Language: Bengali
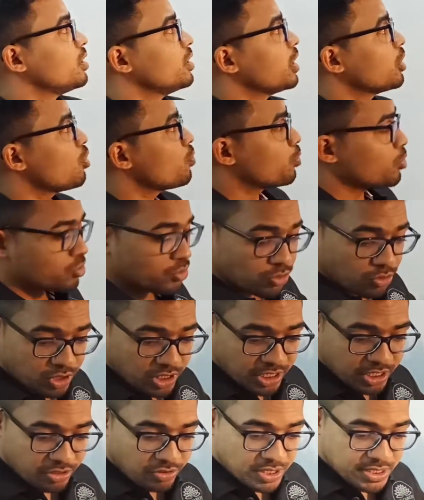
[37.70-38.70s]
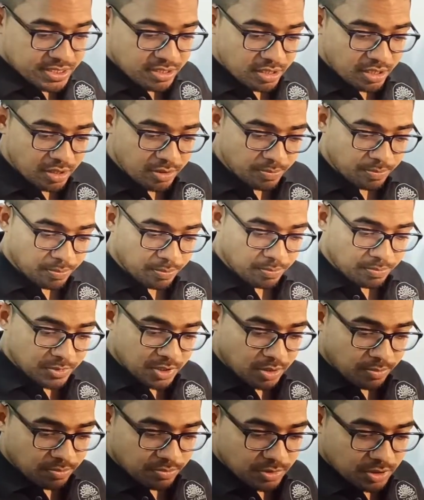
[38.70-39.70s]
দেখো প্রশ্নটা কি রয়েছে
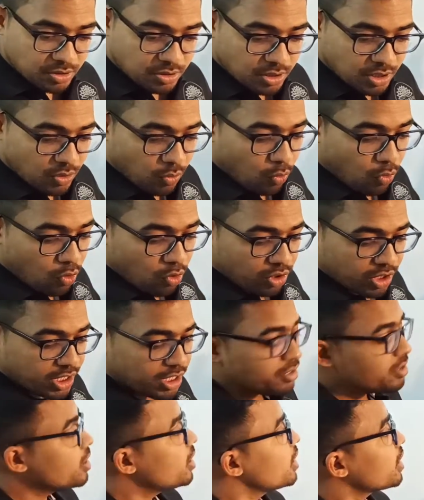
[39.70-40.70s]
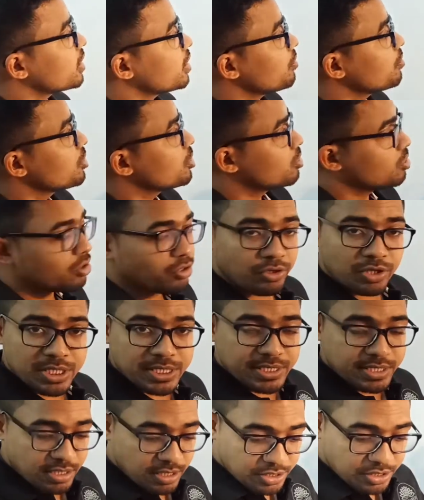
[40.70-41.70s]
ও কেন্দ্রের একটা বৃত্ত
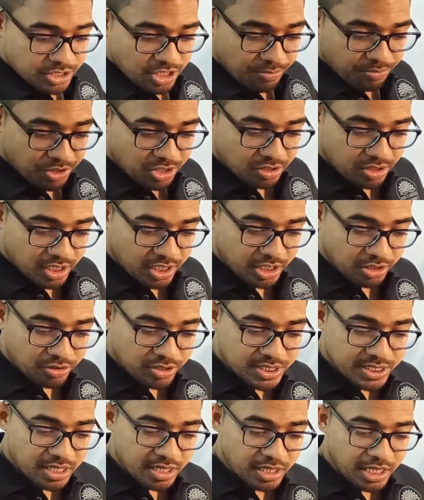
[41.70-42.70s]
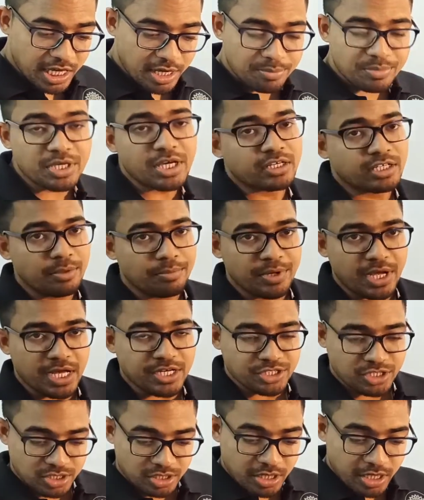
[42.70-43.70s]
রয়েছে যে বৃত্তে কি রয়েছে এ বি একটা
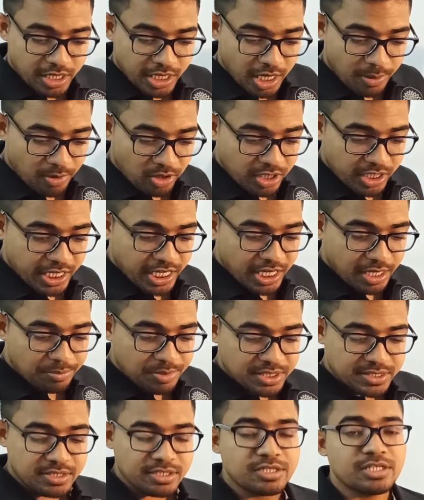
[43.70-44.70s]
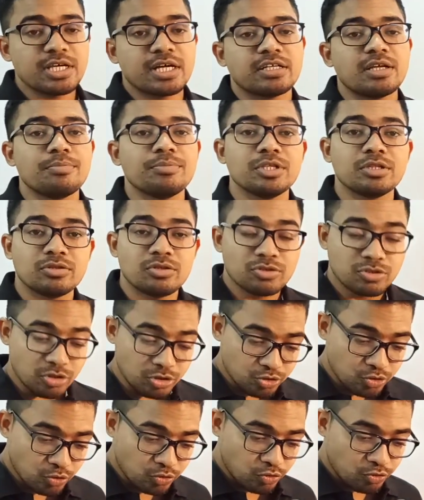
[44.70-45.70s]
ব্যাস এবং এ বি সি একটা বৃত্তস্থ
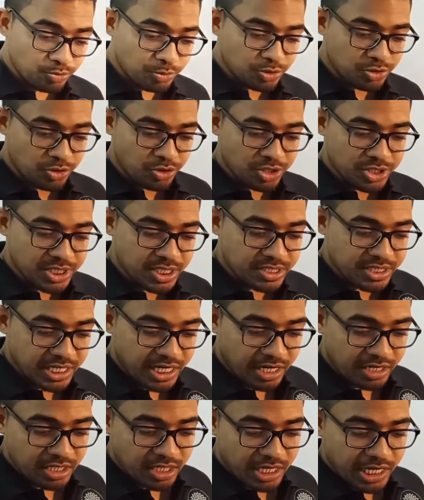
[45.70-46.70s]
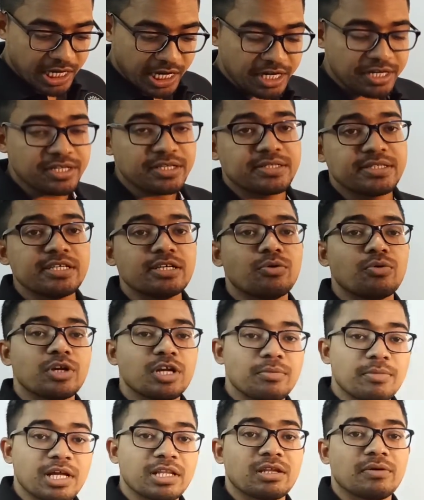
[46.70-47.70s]
চতুর্ভুজ রয়েছে যেখানে এডিসি
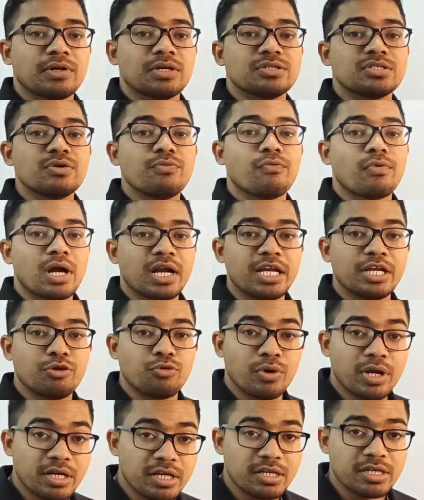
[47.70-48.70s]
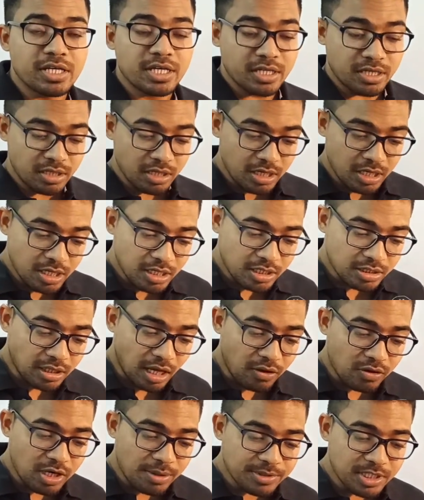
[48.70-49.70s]
কোণের মান দেওয়া রয়েছে ওয়ান টোয়েন্টি ডিগ্রি
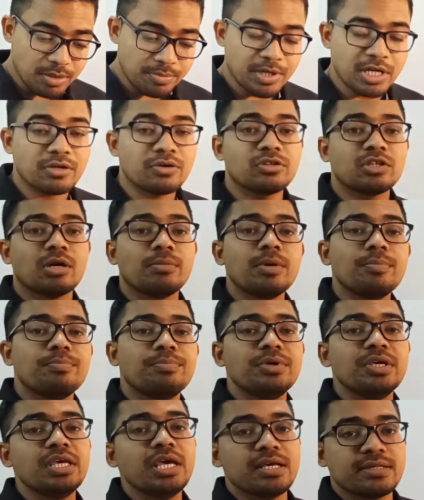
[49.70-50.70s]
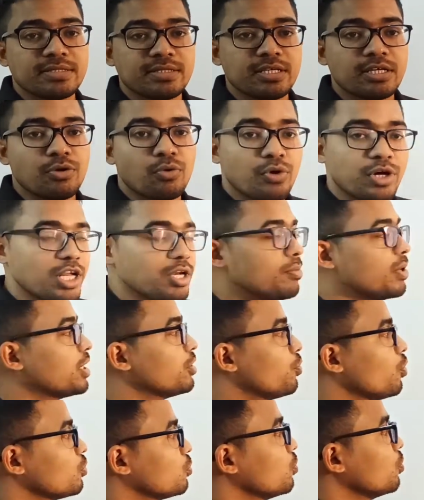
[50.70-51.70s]
তাহলে আমাদের বের করতে হবে বিএসি কোণের মান
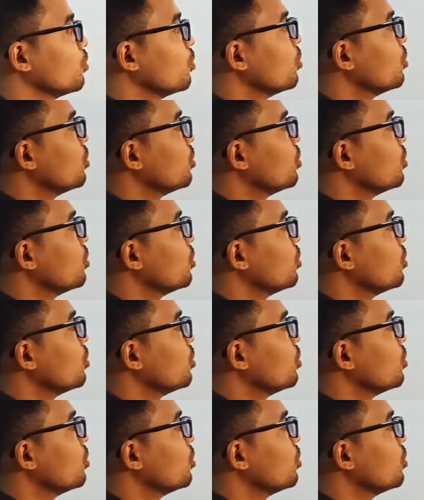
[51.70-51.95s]
কত